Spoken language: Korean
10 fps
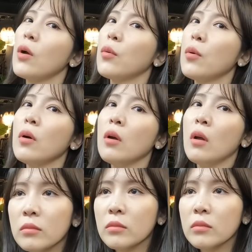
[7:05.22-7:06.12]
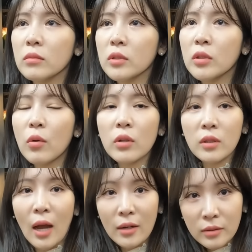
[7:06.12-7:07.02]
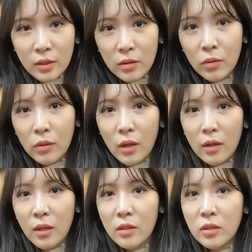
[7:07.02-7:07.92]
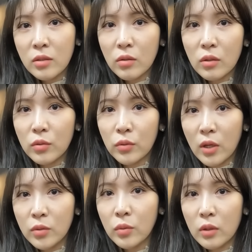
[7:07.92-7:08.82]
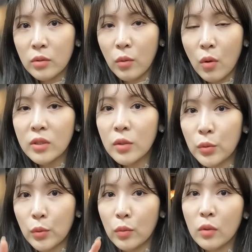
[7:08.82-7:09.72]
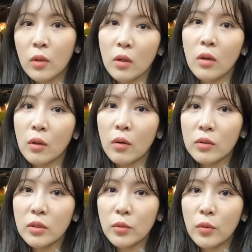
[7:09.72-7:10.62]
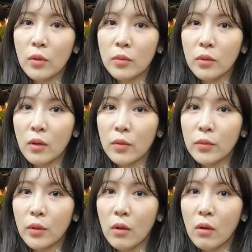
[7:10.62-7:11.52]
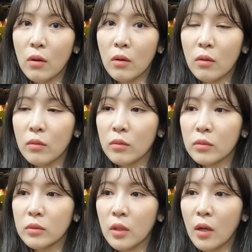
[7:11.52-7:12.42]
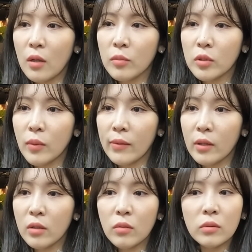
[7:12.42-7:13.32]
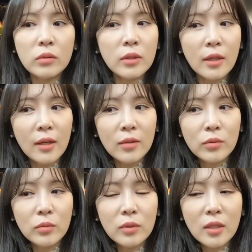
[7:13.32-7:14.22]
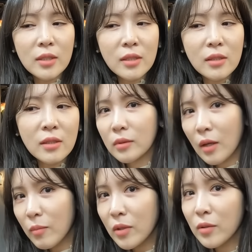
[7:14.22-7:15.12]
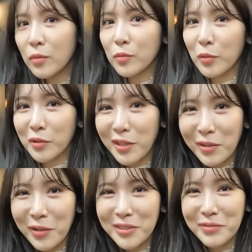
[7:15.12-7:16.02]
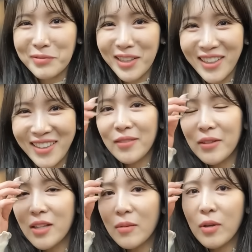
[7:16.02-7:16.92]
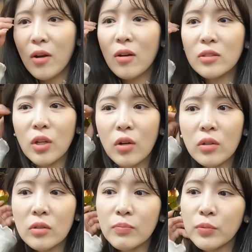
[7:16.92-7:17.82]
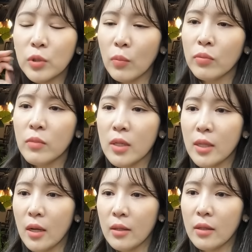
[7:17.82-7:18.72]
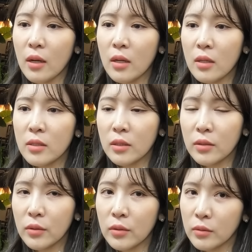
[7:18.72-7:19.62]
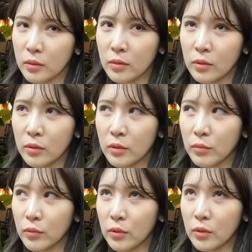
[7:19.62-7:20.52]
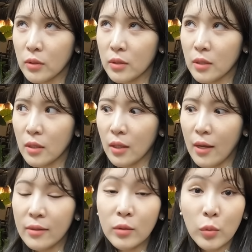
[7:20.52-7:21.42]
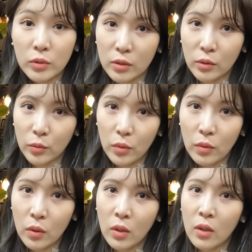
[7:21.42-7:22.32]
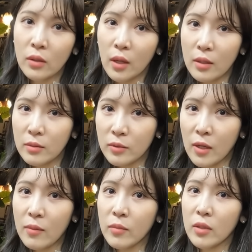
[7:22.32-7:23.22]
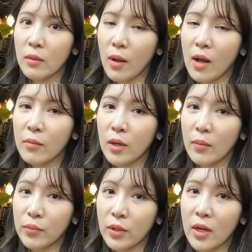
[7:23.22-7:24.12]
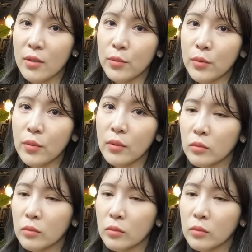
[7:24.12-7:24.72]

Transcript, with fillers: 하고 음 그거를 다른 채널에 타 채널에도 계속해서 어제도 어제도 올라오더라고요 제가 알림 떠서 봤는데 이거는 제가 좀 사실 한마디로는 못 끝낼 것 같습니다 왜냐하면 저를 저뿐만이 아니라 이제 그러, 그러신 분들은 이제 다른 곳에서도 다른 사람들의 마음을 아프게 하고